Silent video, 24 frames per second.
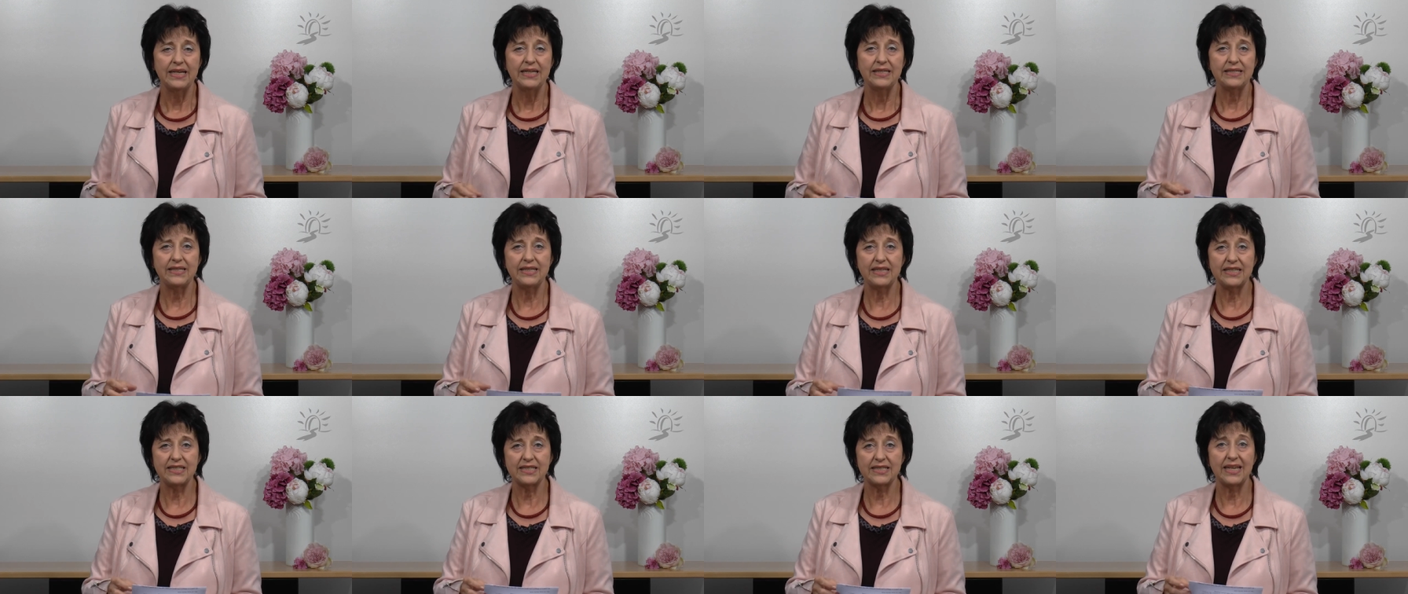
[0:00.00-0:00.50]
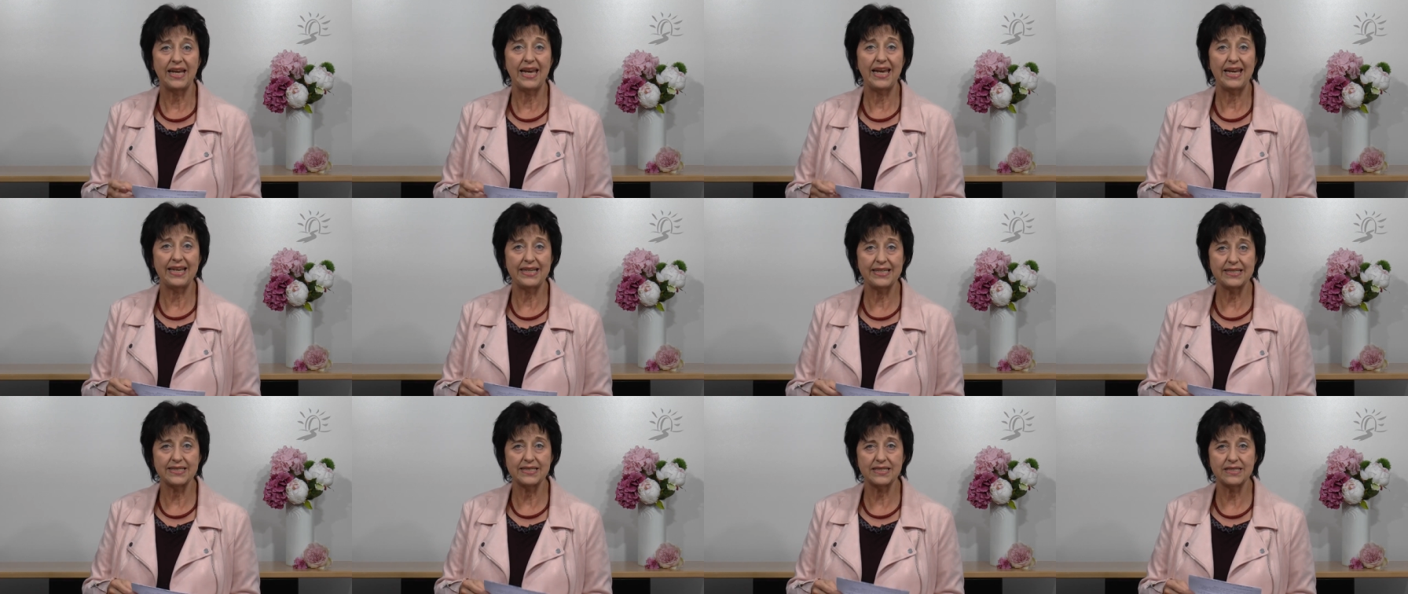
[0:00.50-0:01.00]
des
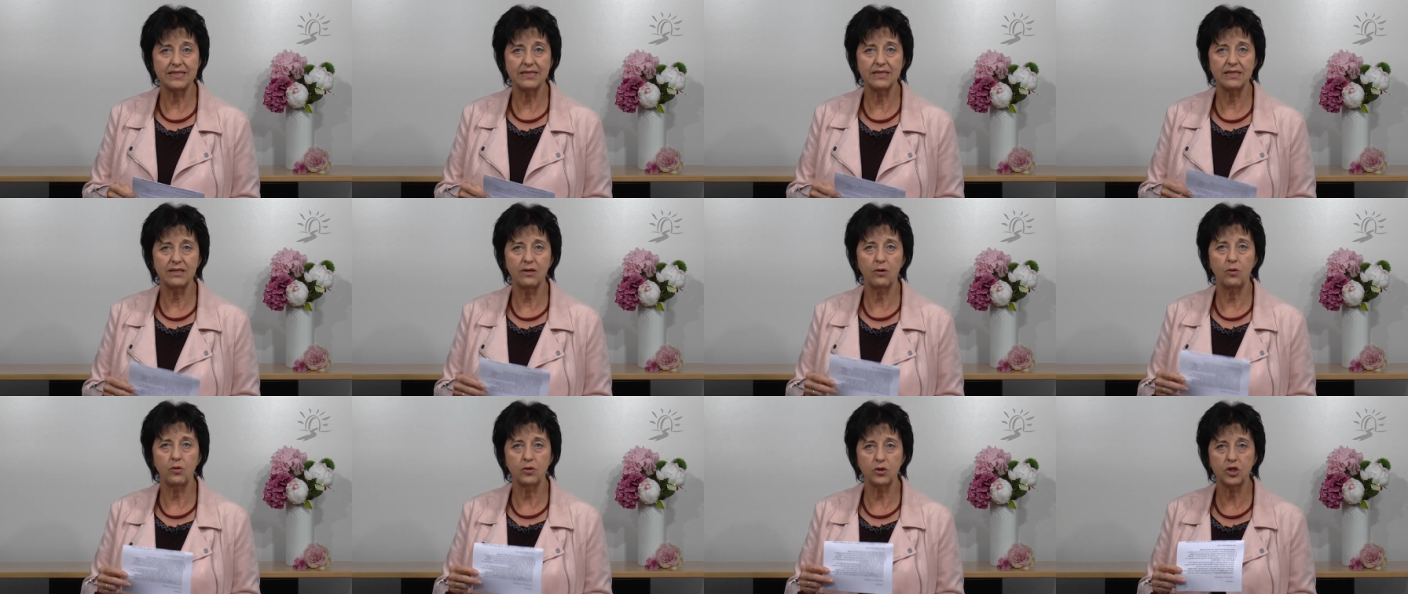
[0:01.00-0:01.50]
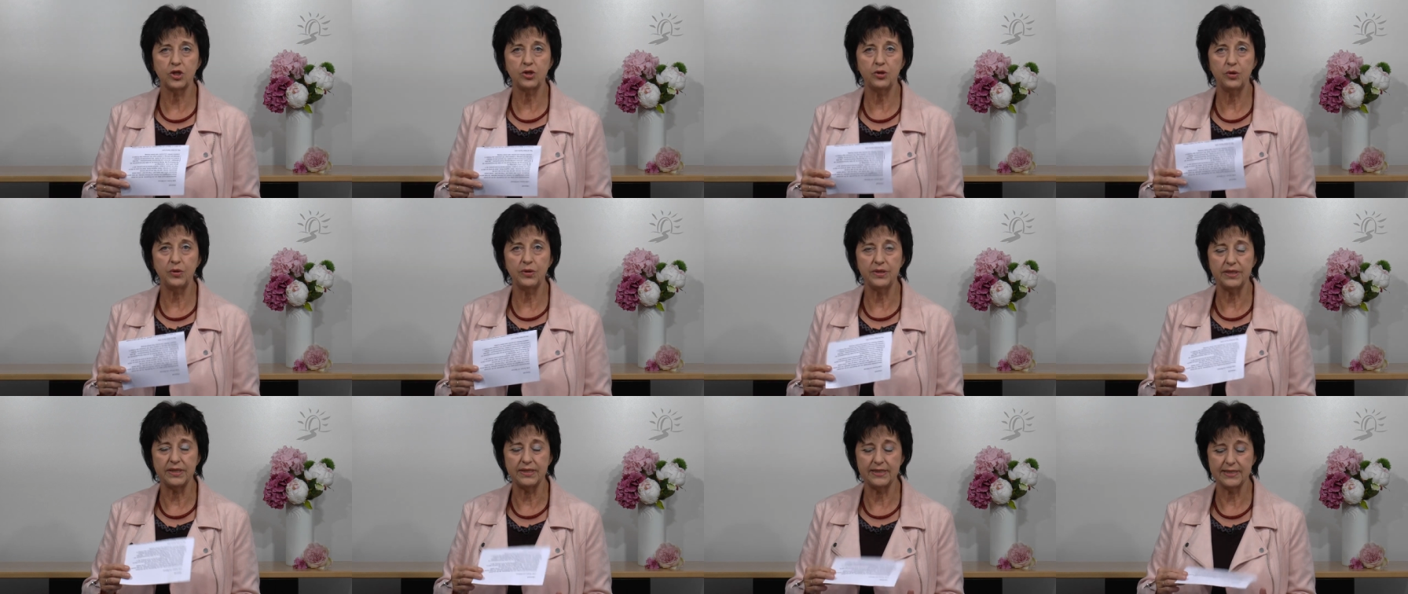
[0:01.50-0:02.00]
Ächzen und
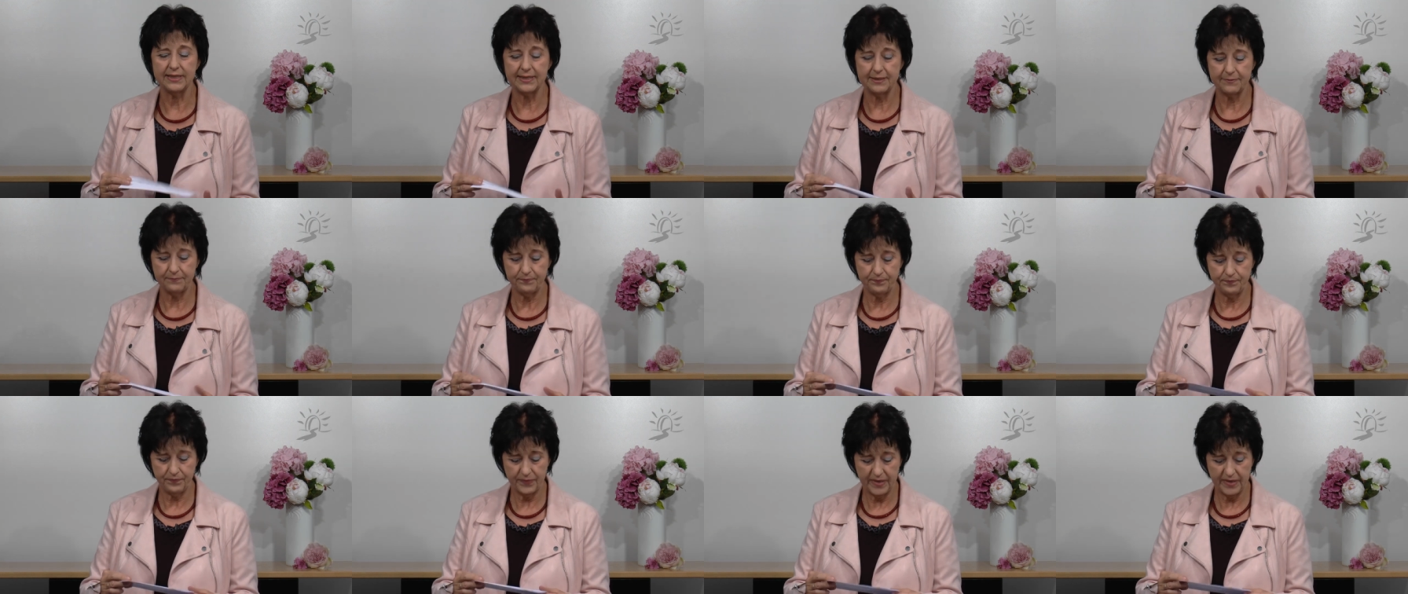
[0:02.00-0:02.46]
Stöhnens.